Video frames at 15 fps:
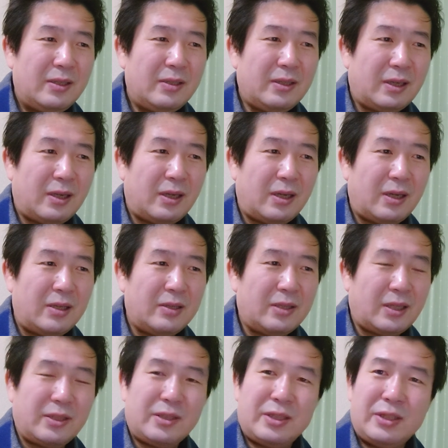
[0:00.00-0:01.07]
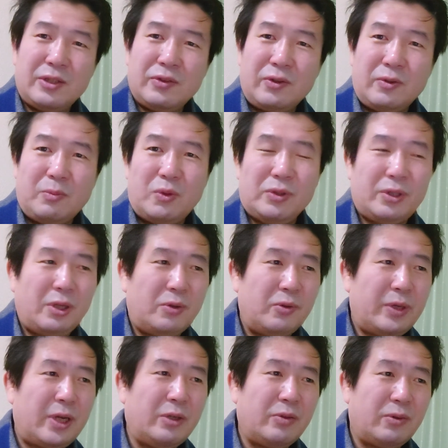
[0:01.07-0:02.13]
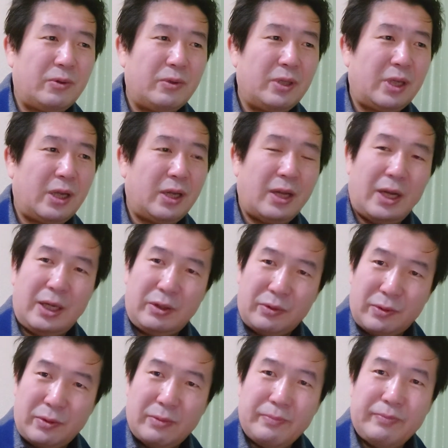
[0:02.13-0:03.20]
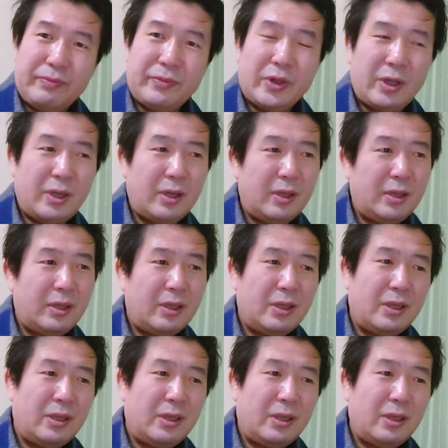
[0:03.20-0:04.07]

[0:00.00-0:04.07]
ですから、察知を持ってこないといけないと。ね。